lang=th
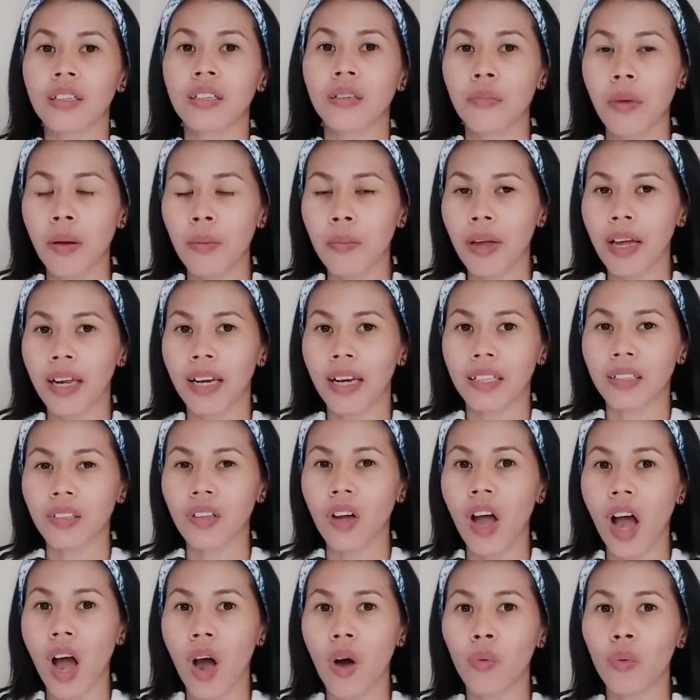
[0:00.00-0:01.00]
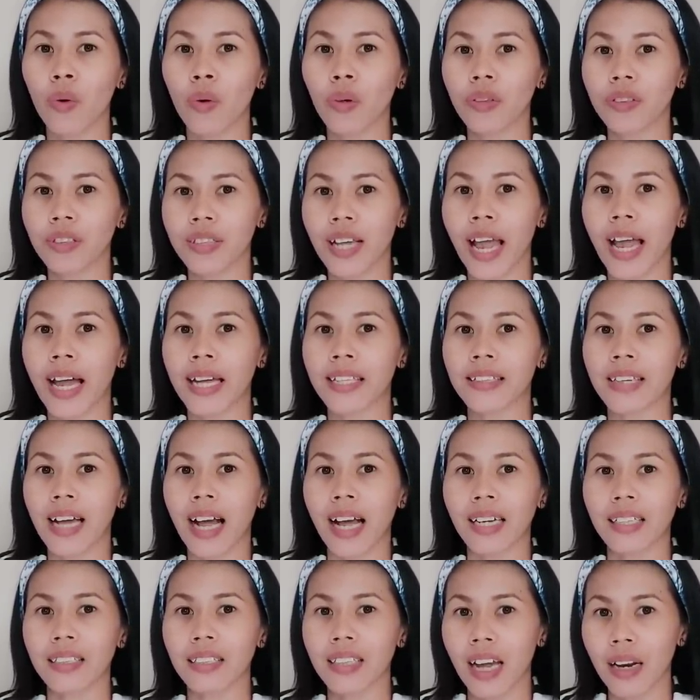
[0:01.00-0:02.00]
คือแม่เมย์เนี่ยต้องเอาวิวแชร์จา
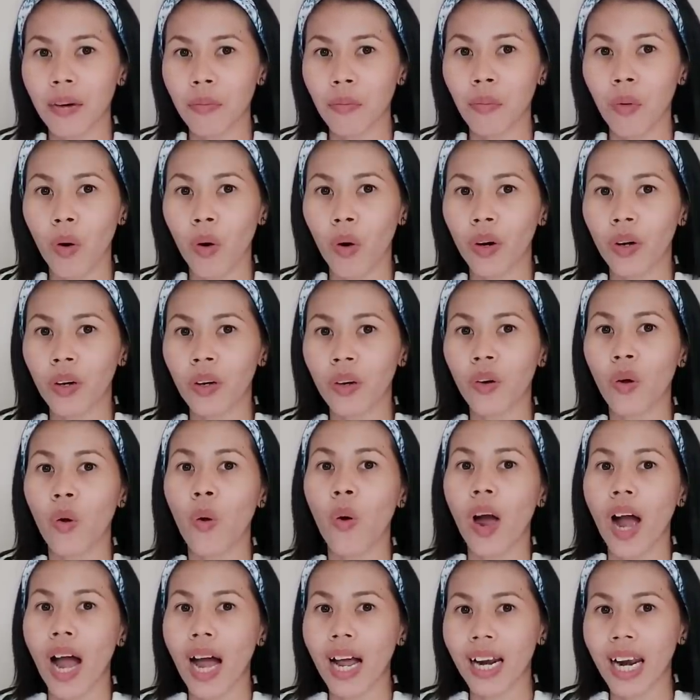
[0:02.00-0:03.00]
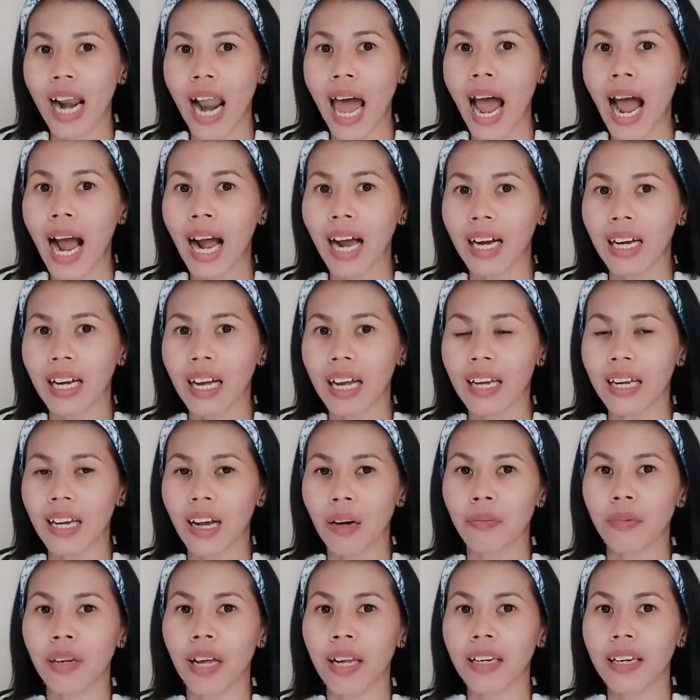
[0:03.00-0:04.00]
กชั้นบนลงข้างล่างให้
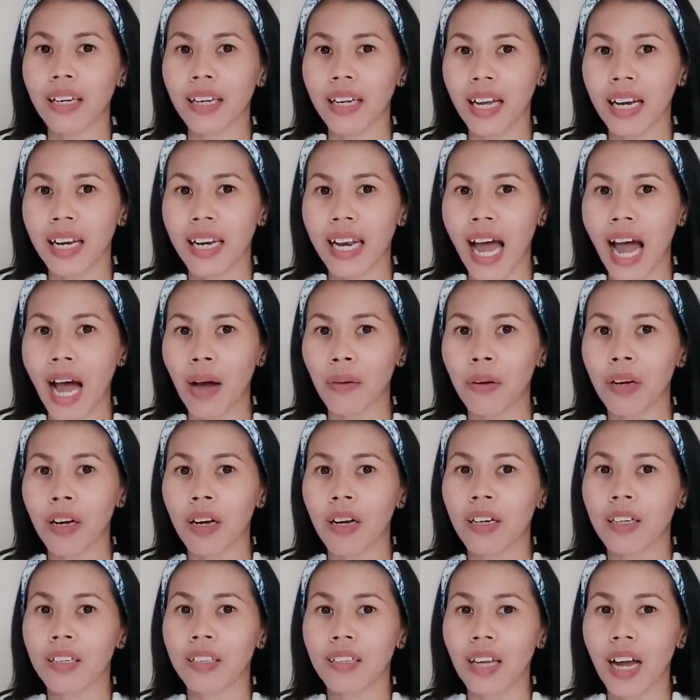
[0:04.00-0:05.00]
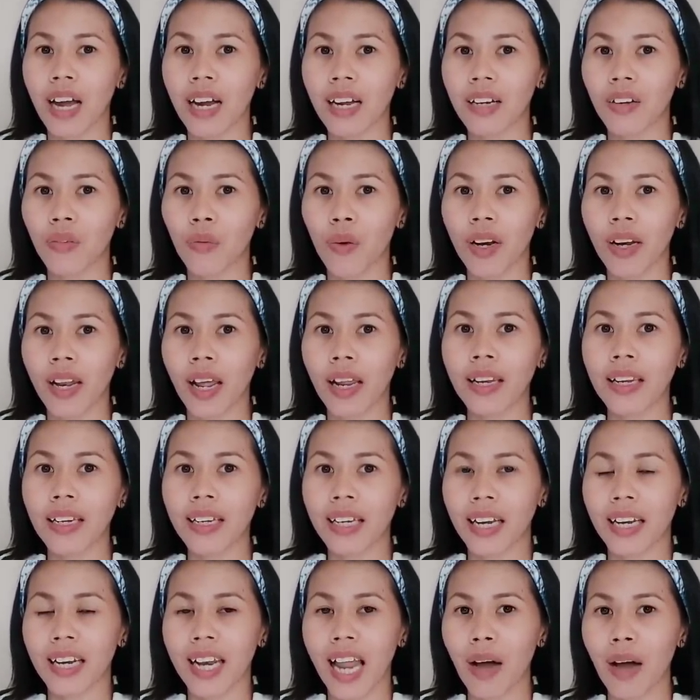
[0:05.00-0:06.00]
กับดัดดี้กันดาฟคือถ้าเกิดว่าดัดดี้
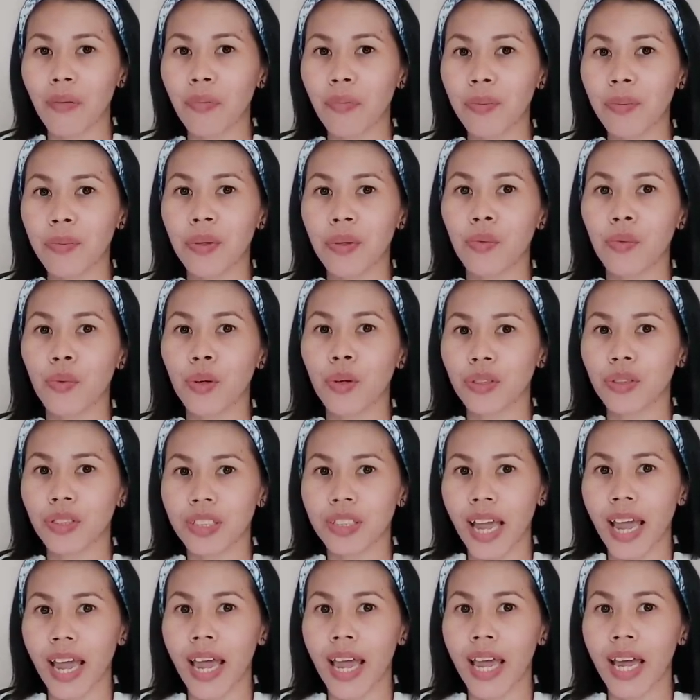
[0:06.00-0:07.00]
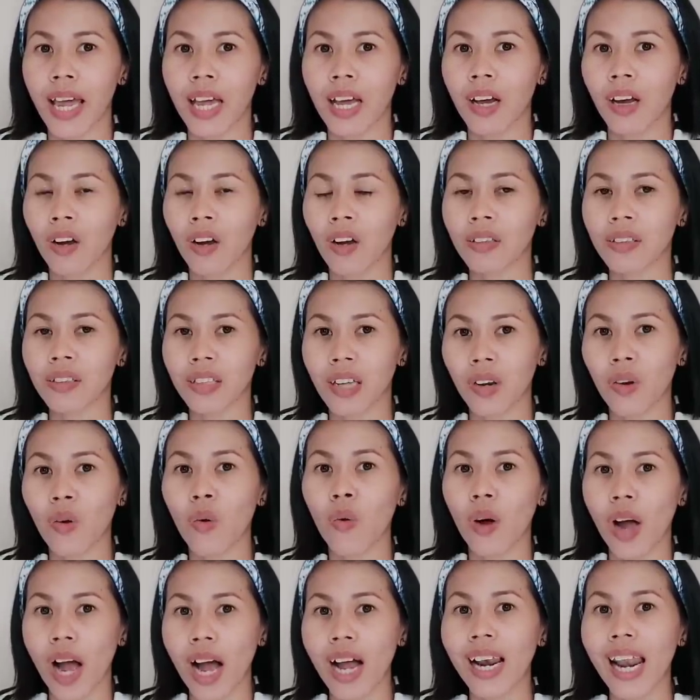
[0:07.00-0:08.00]
กันดาฟไม่มีวิวแชร์ก็จะล
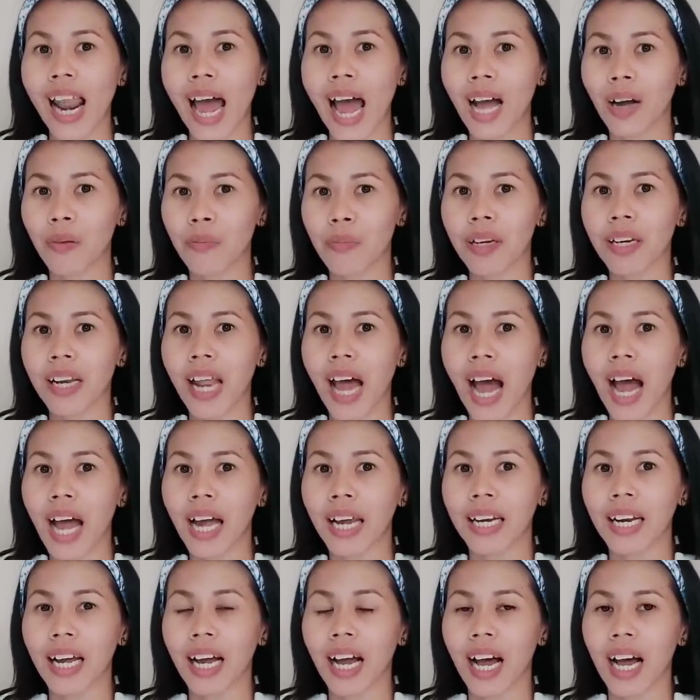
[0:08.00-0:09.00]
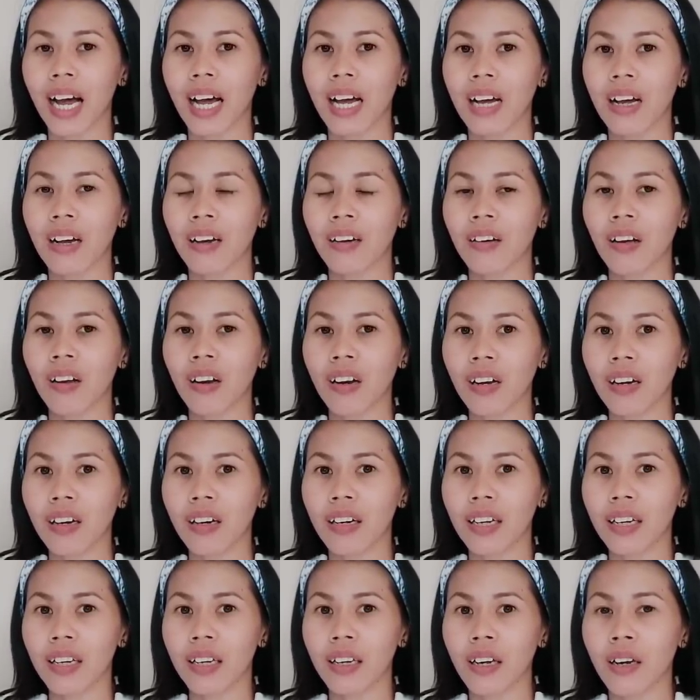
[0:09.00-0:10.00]
งข้างล่างไม่ได้นะคะ ก็เล
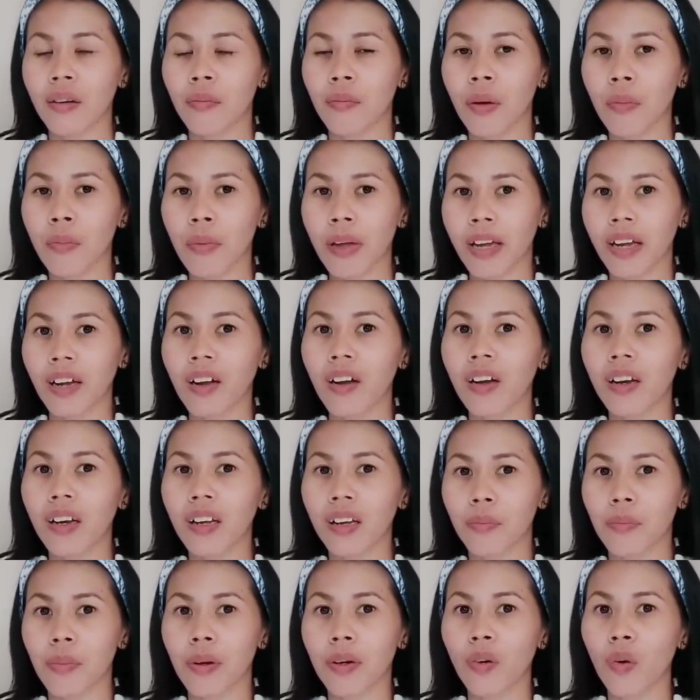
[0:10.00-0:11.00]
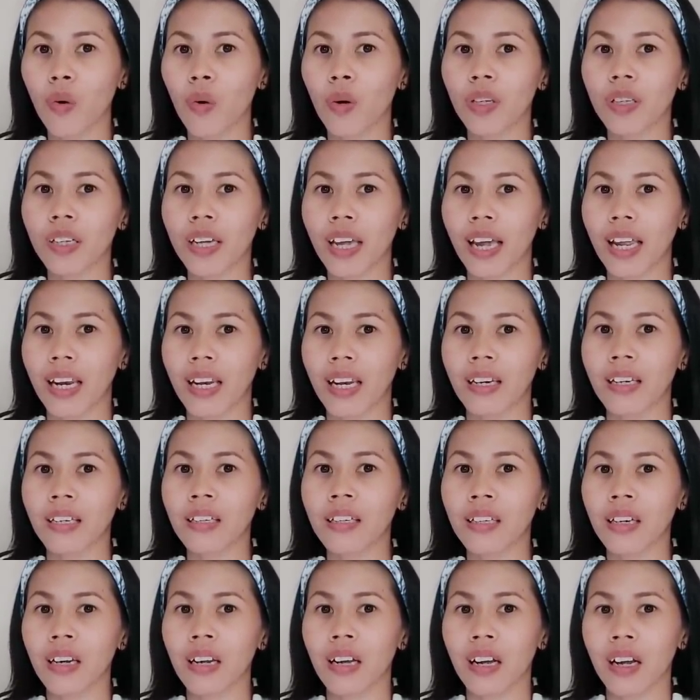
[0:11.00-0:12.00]
ยแม่เมย์ก็เลยเป็นคนเข็น
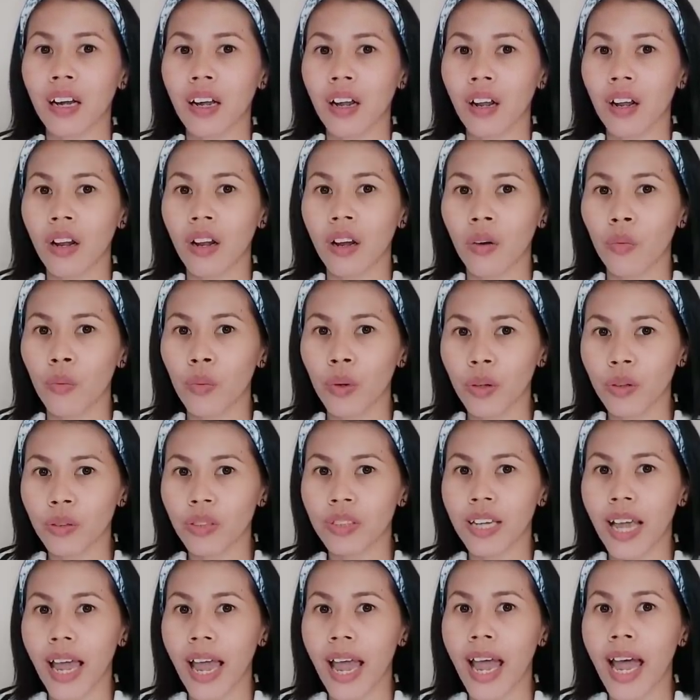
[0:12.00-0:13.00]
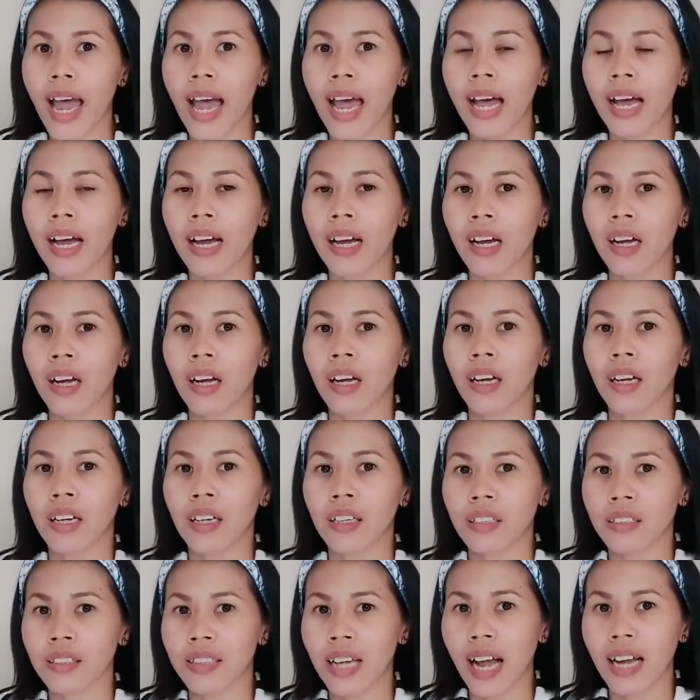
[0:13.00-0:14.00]
วิวแชร์
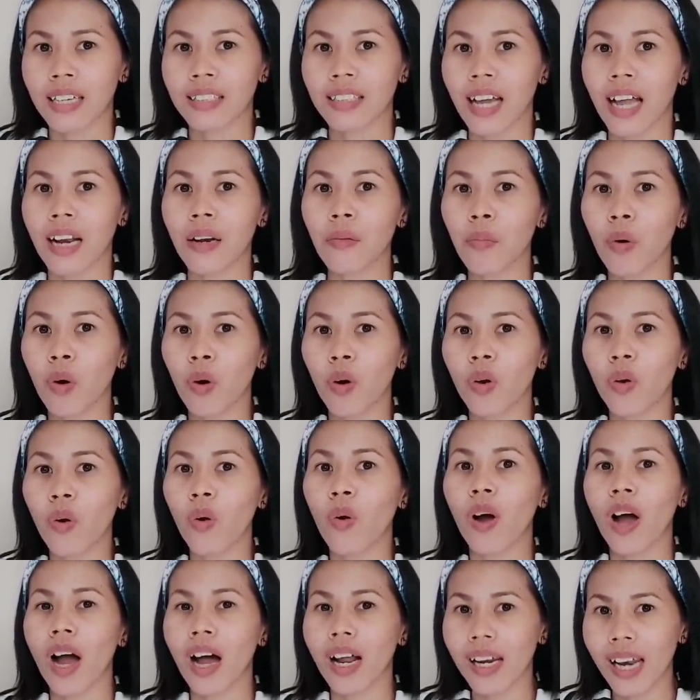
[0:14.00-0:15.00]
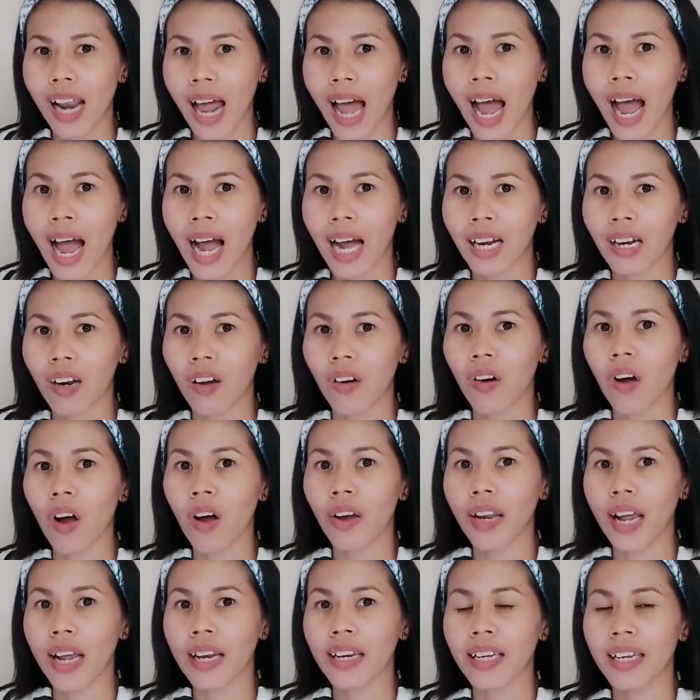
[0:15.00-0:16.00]
จากชั้นบนลงข้างล่าง แล้วก็
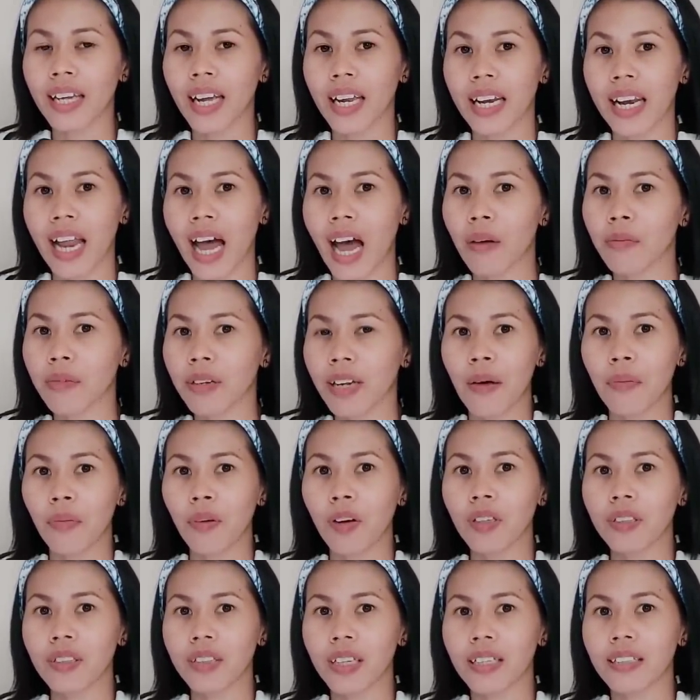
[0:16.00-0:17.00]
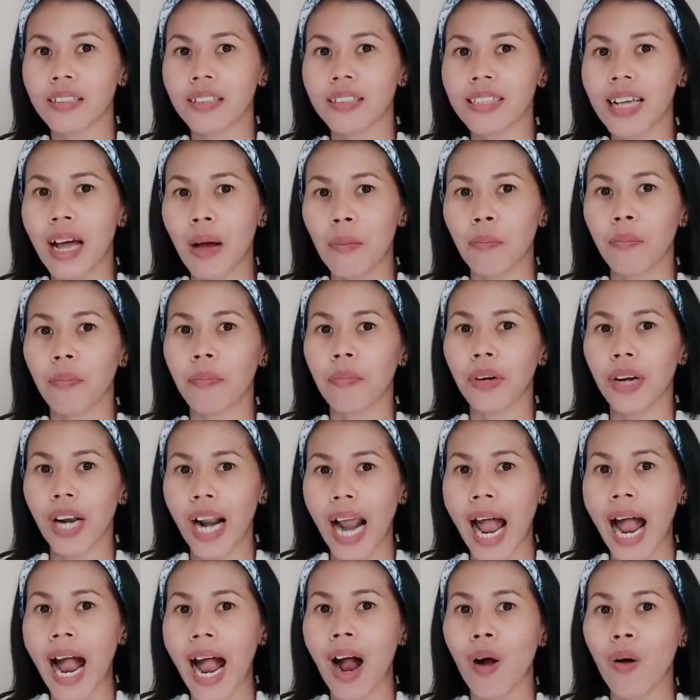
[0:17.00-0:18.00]
ดัดดี้กันดาฟเนี่ยก็จะจับ
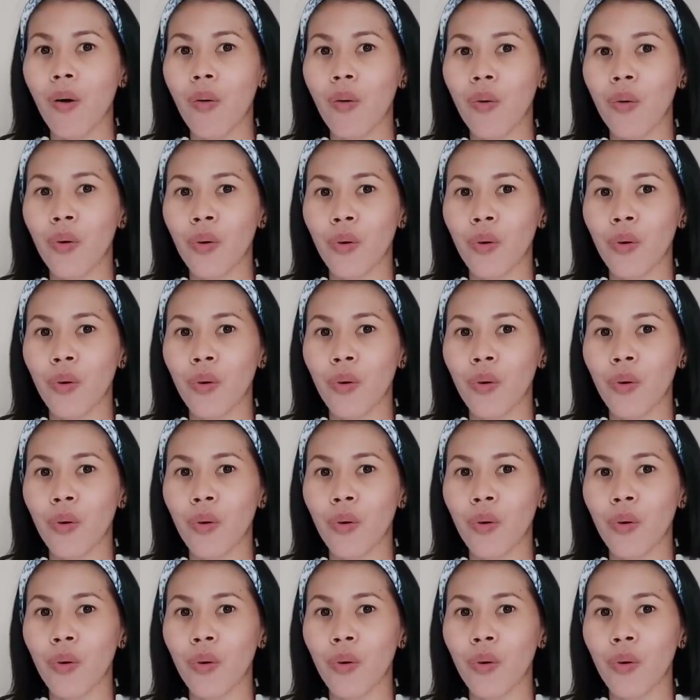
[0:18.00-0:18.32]
ราว